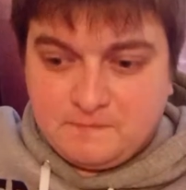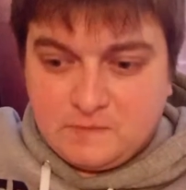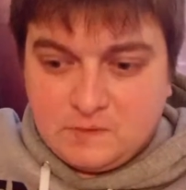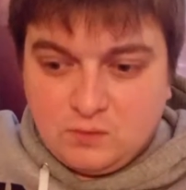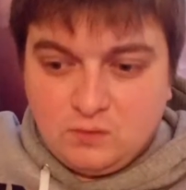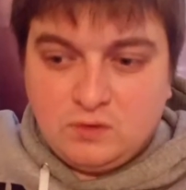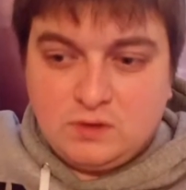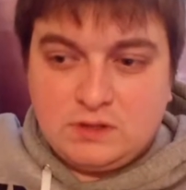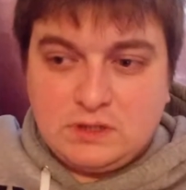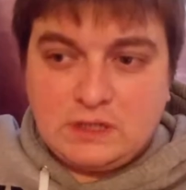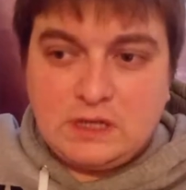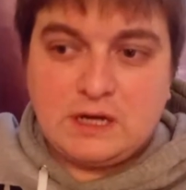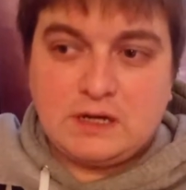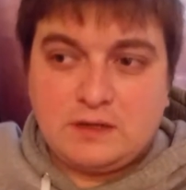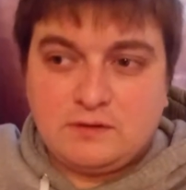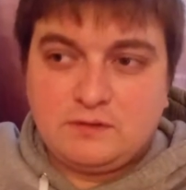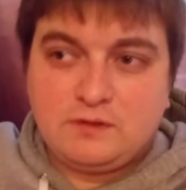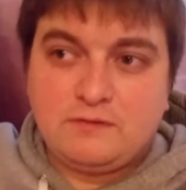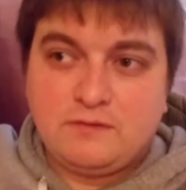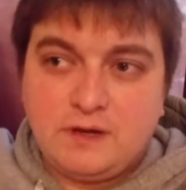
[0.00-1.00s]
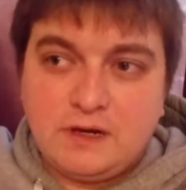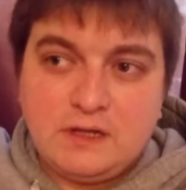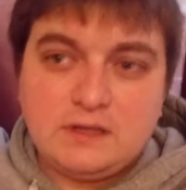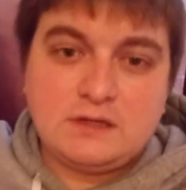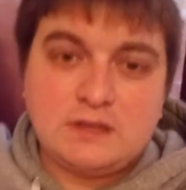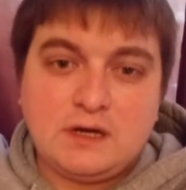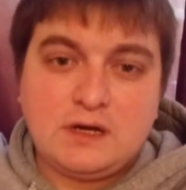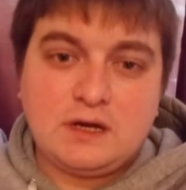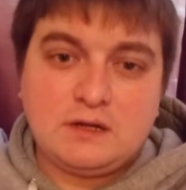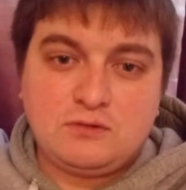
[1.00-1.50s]
ну, это как говорить
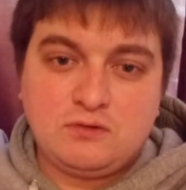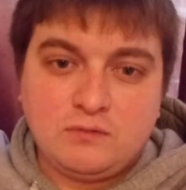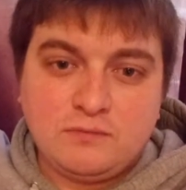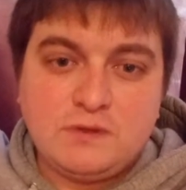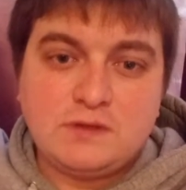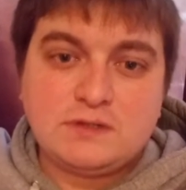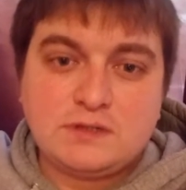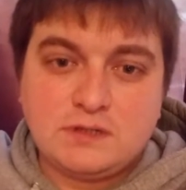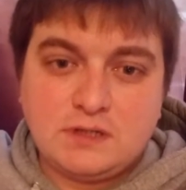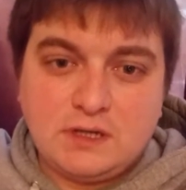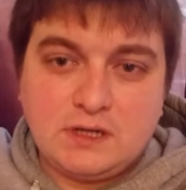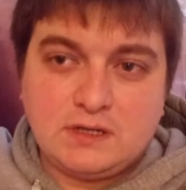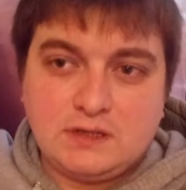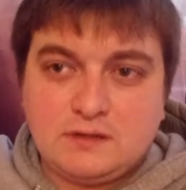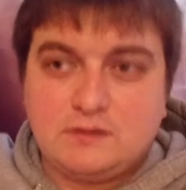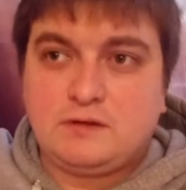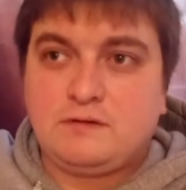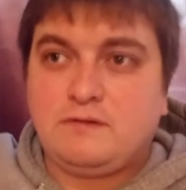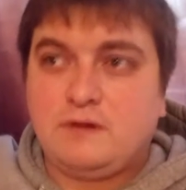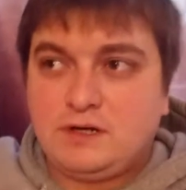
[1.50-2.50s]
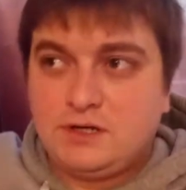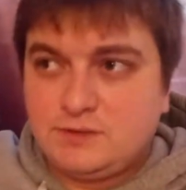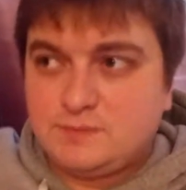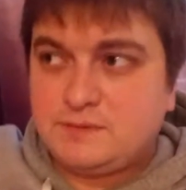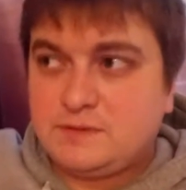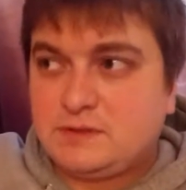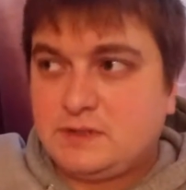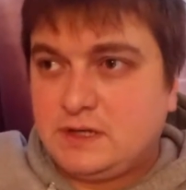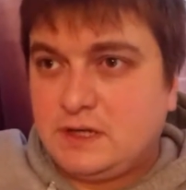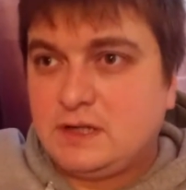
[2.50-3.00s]
на одном языке, ты говоришь
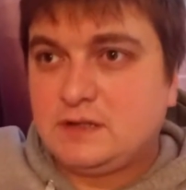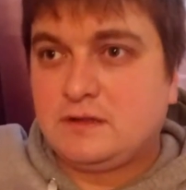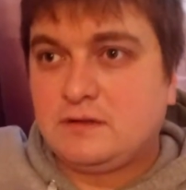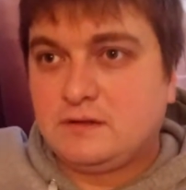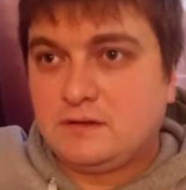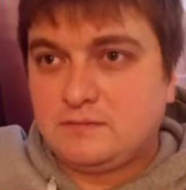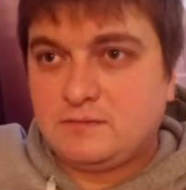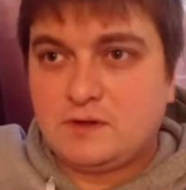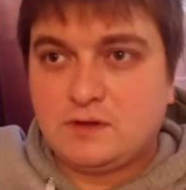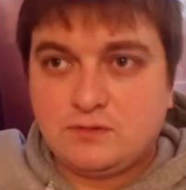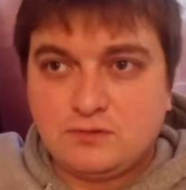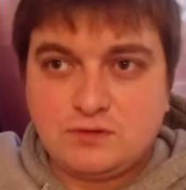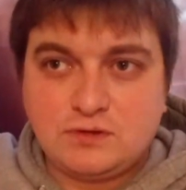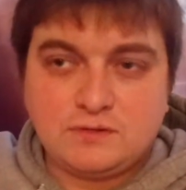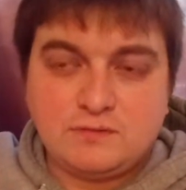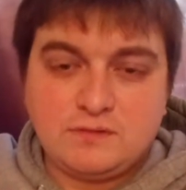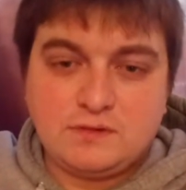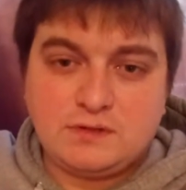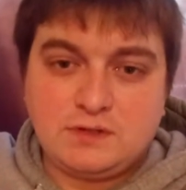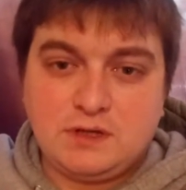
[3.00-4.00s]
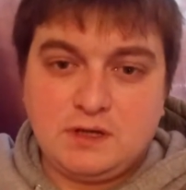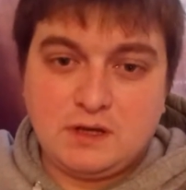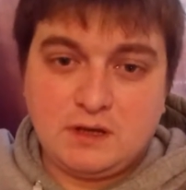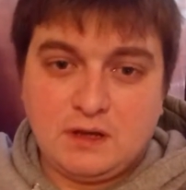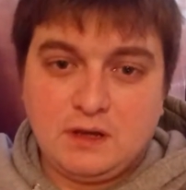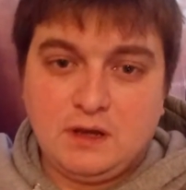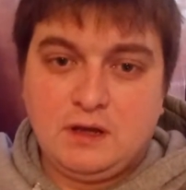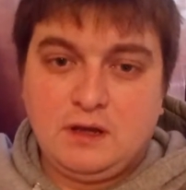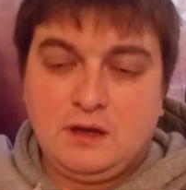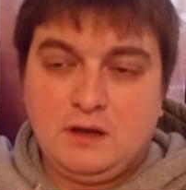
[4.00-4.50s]
постоянно там, на русском языке,
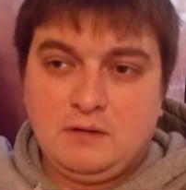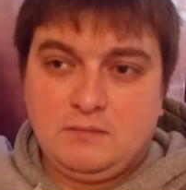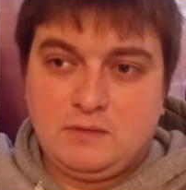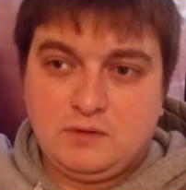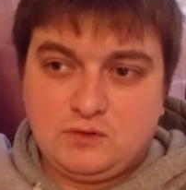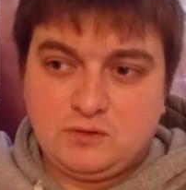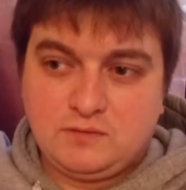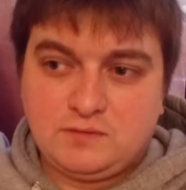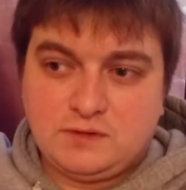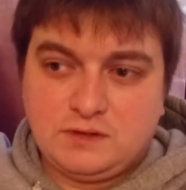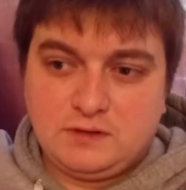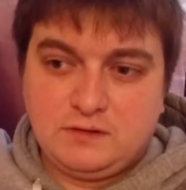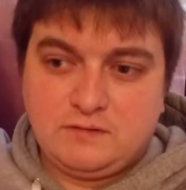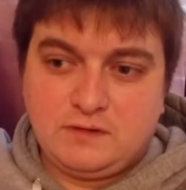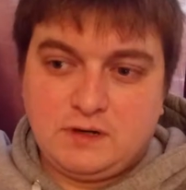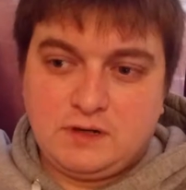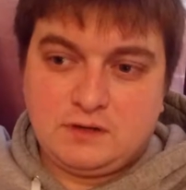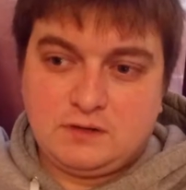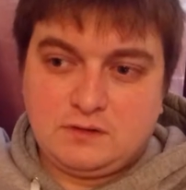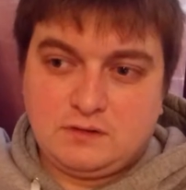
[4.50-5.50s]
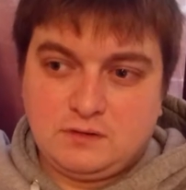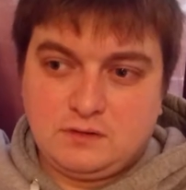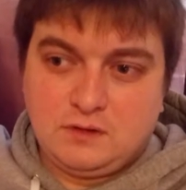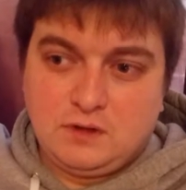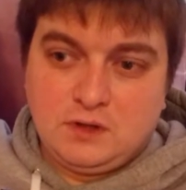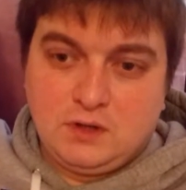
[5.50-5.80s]
потом тебе говорят,